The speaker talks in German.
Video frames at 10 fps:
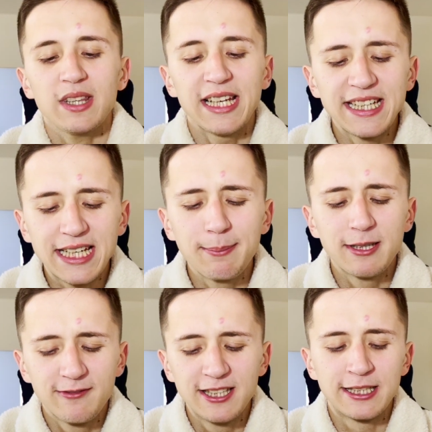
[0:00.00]
ich gebe
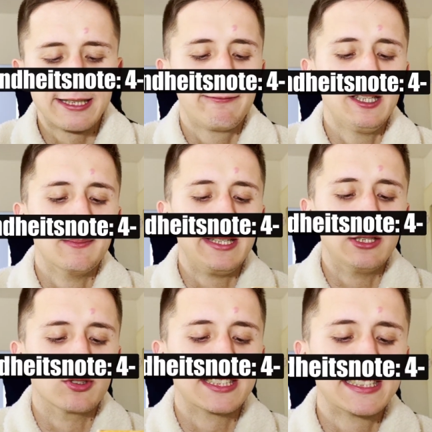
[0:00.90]
hier wieder eine 4
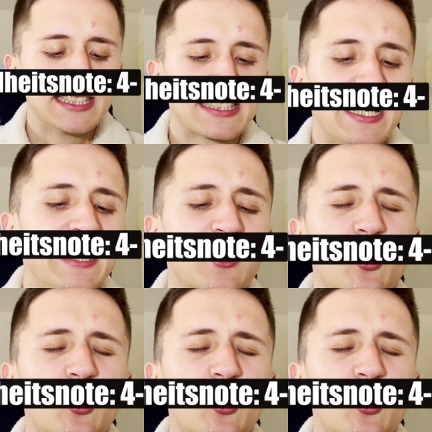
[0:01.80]
Es ist keine